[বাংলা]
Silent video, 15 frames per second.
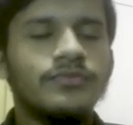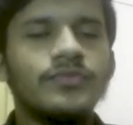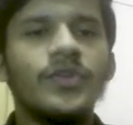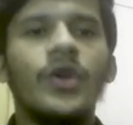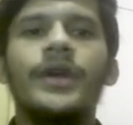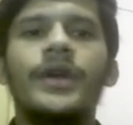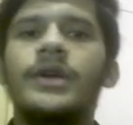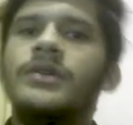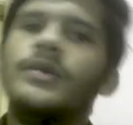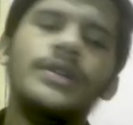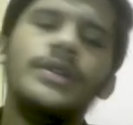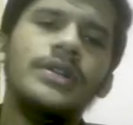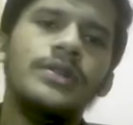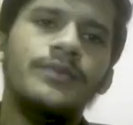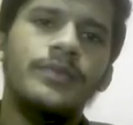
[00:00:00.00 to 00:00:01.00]
অনেক
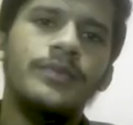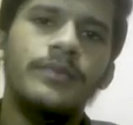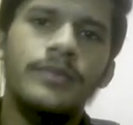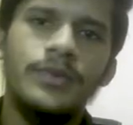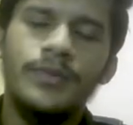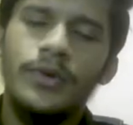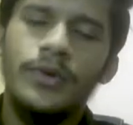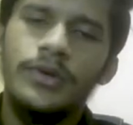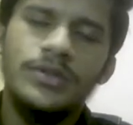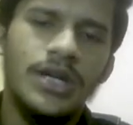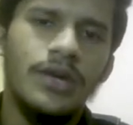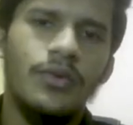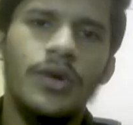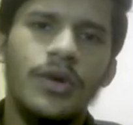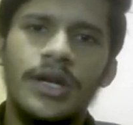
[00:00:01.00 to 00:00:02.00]
ওইটা তো
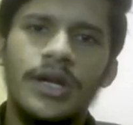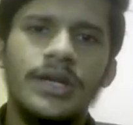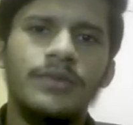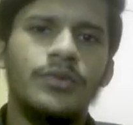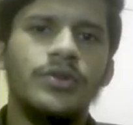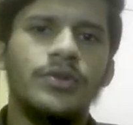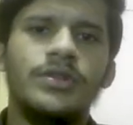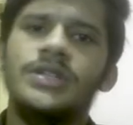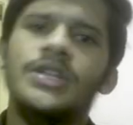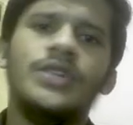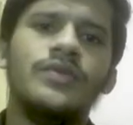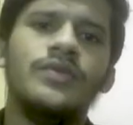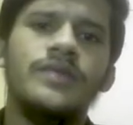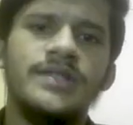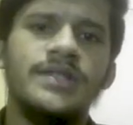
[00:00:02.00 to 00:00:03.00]
সারা ওয়ার্ল্ডে প্রত্যেকটা
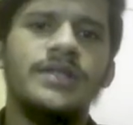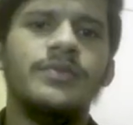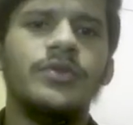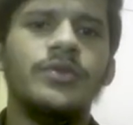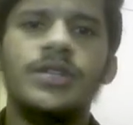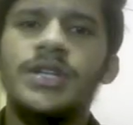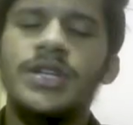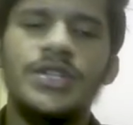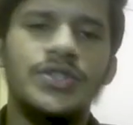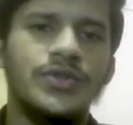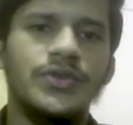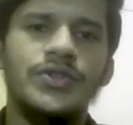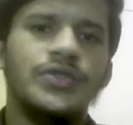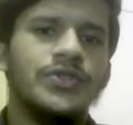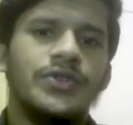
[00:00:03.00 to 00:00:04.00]
ইউনিভার্সিটি প্রত্যেকটা
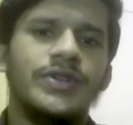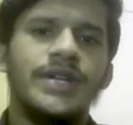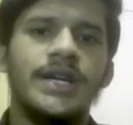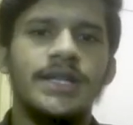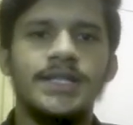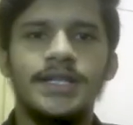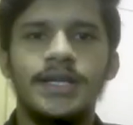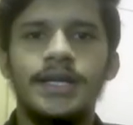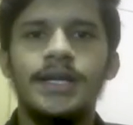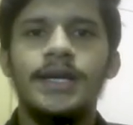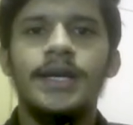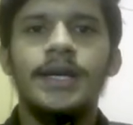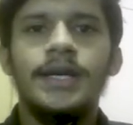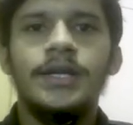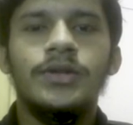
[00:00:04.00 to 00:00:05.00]
ইনস্টিটিউশনে আছে
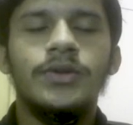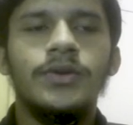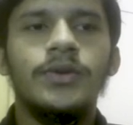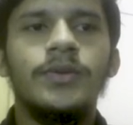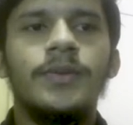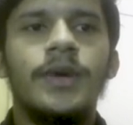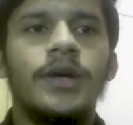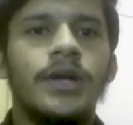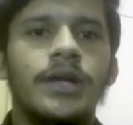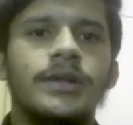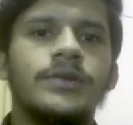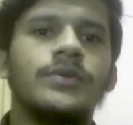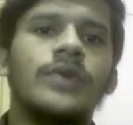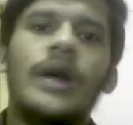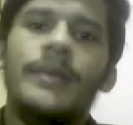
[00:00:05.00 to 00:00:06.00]
তো
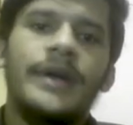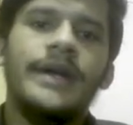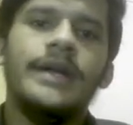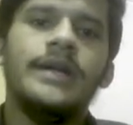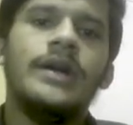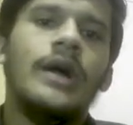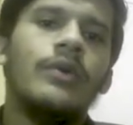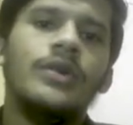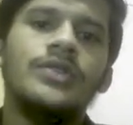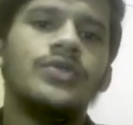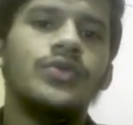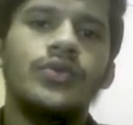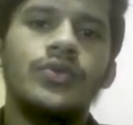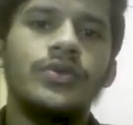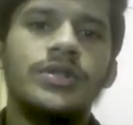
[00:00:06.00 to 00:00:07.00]
আমরা এখানে কাউকে
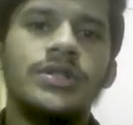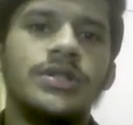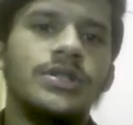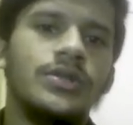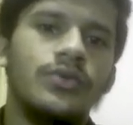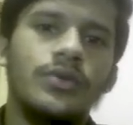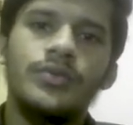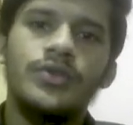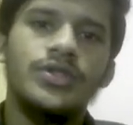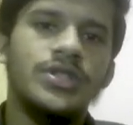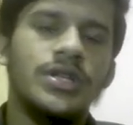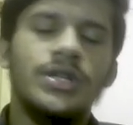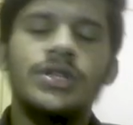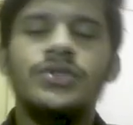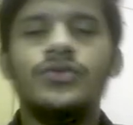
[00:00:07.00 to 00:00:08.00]
ছোটো করতে চাচ্ছি না কোনো
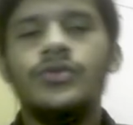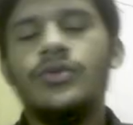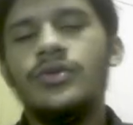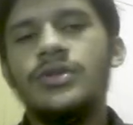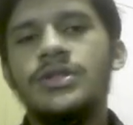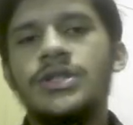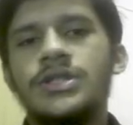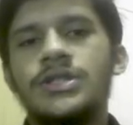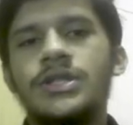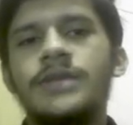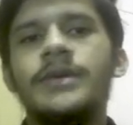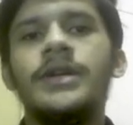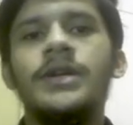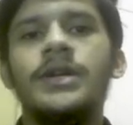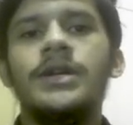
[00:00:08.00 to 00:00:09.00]
প্রতিষ্ঠানকে ছোটো করতে চাচ্ছি না
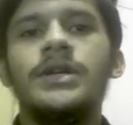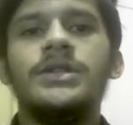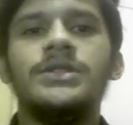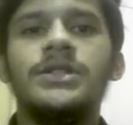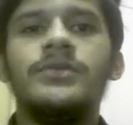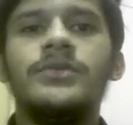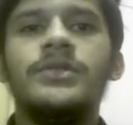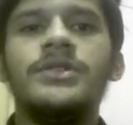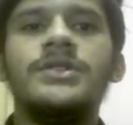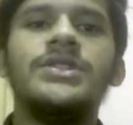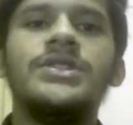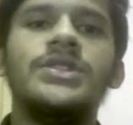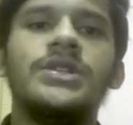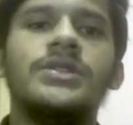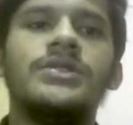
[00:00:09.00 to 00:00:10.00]
বাট যেটা বলতেছি
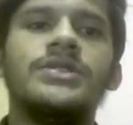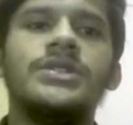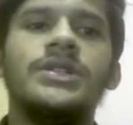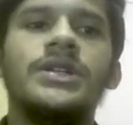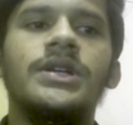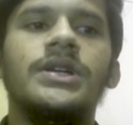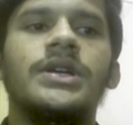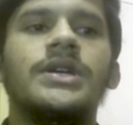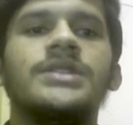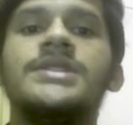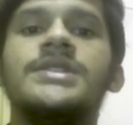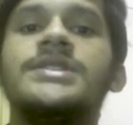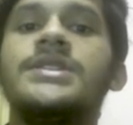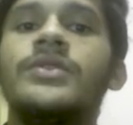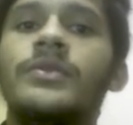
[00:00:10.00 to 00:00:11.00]
সেটা হচ্ছে কি
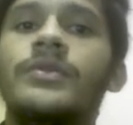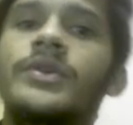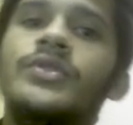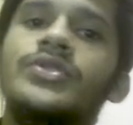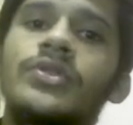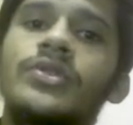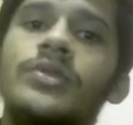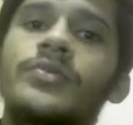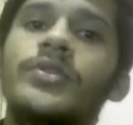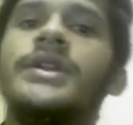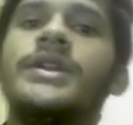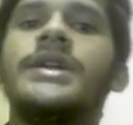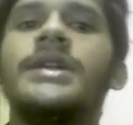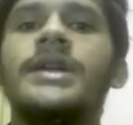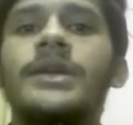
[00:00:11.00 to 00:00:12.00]
চেষ্টা করবেন ওই সকল
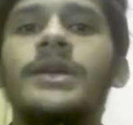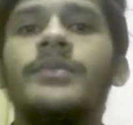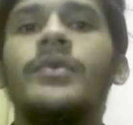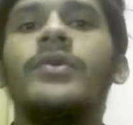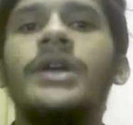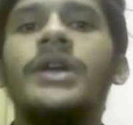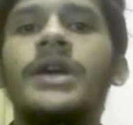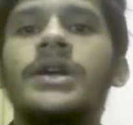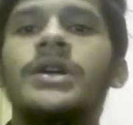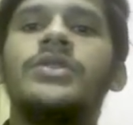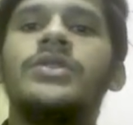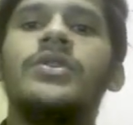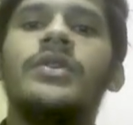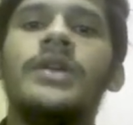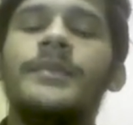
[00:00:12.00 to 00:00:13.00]
পলিটেকনিক্যালে পড়লে
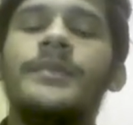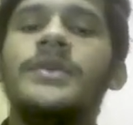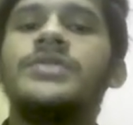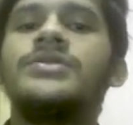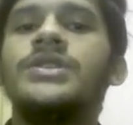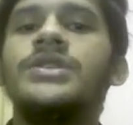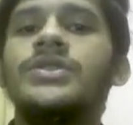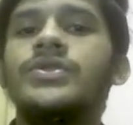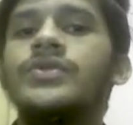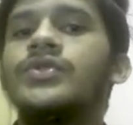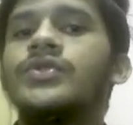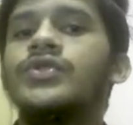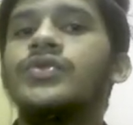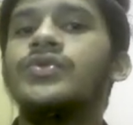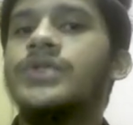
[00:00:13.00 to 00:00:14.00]
তখন আপনার জন্য একটু
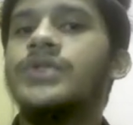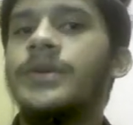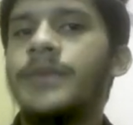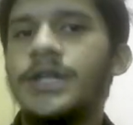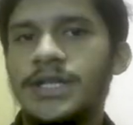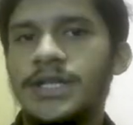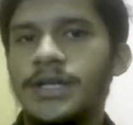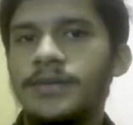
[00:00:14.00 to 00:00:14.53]
সুযোগটা বেশি